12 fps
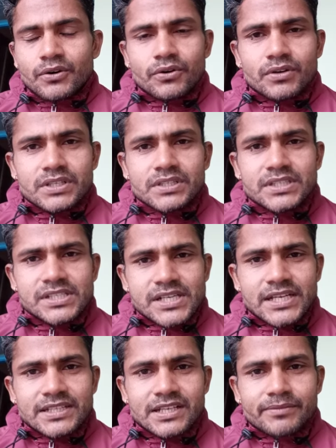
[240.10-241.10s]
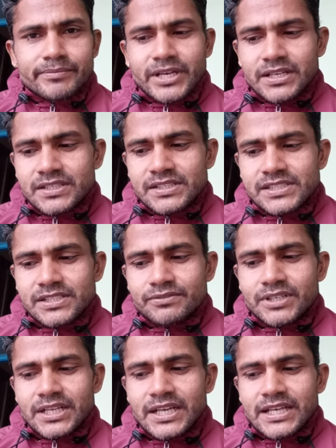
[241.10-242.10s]
और ईसाई धर्म में अनंत
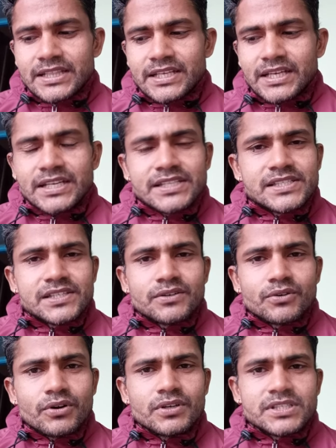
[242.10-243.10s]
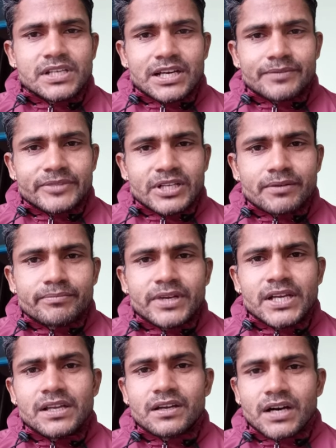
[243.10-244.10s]
जीवन कहते हैं इसी को इस्लाम धर्म
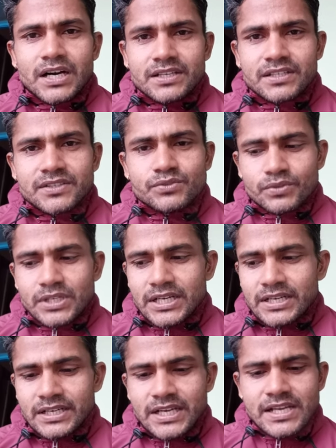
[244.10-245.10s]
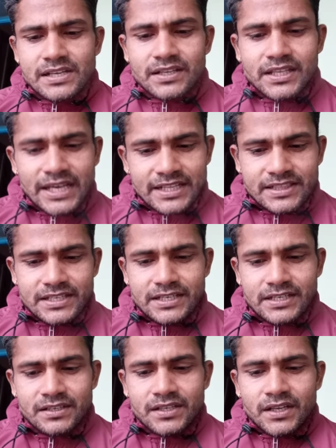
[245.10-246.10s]
में आखिरत सुधारना कहते
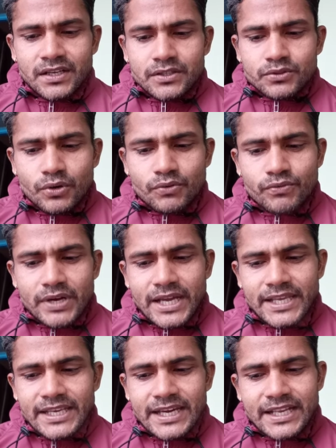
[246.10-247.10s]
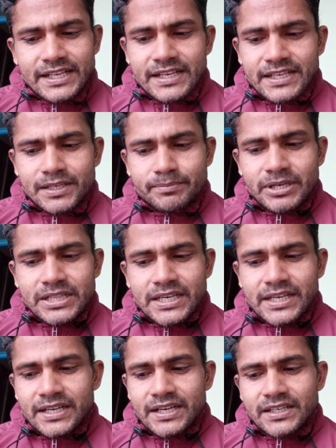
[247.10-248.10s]
हैं तो वह यह नहीं
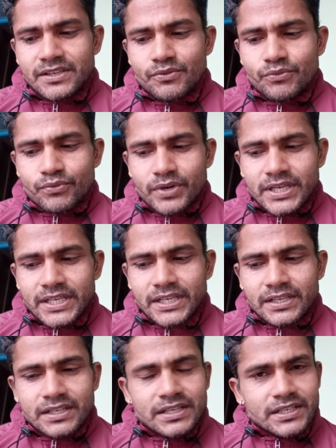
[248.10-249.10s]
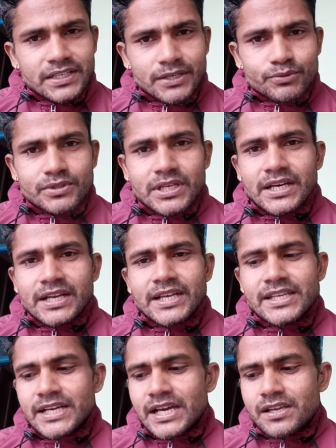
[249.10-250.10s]
बताएगा कि वही कल की अवतार
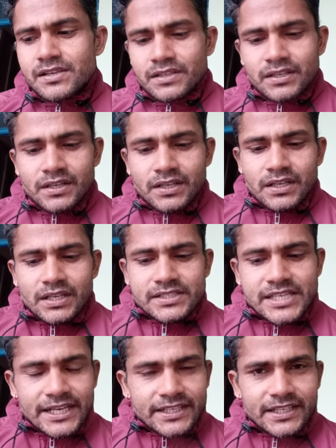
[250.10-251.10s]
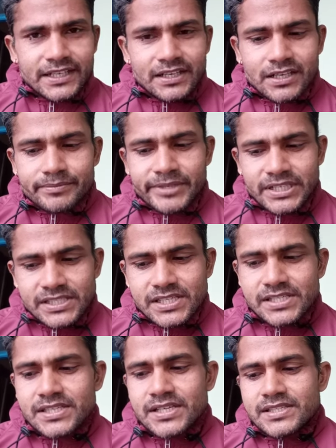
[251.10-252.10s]
है या सेकंड कमिंग
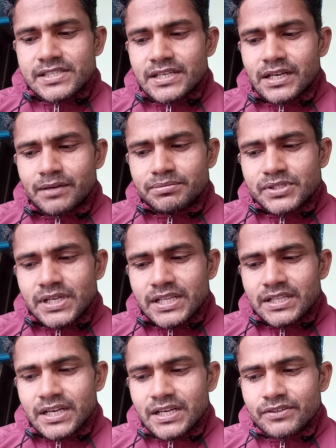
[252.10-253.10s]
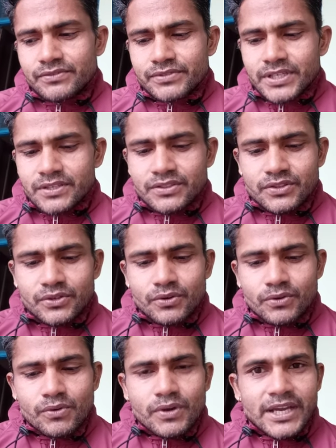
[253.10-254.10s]
जीसस है अब साधारण व्यक्तियों
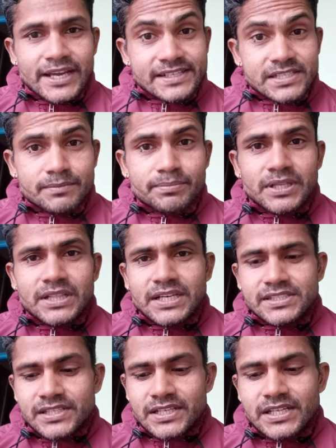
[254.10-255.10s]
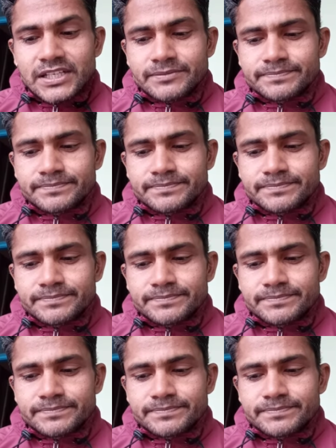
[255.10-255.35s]
को कैसे पता चले